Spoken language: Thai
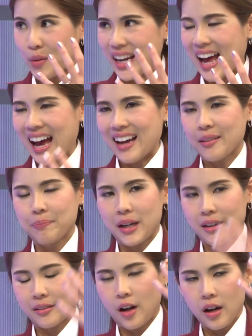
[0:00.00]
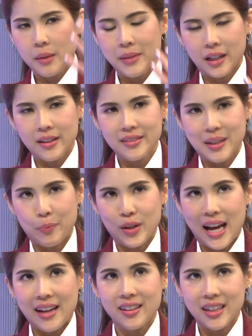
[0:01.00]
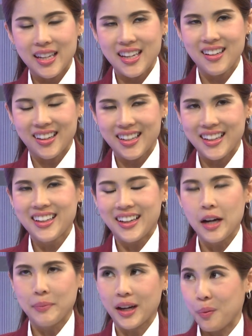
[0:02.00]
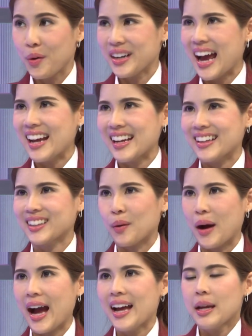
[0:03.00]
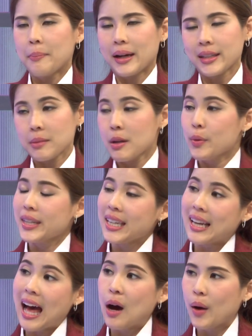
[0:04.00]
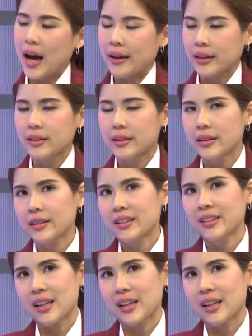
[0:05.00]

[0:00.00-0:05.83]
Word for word: จับเวลาเปิดกล้องขึ้นมาแล้วก็จับเวลา1 นาทีมันก็พูดได้นะแต่ว่ามันก็จะมีวิธีเล่าค่ะคื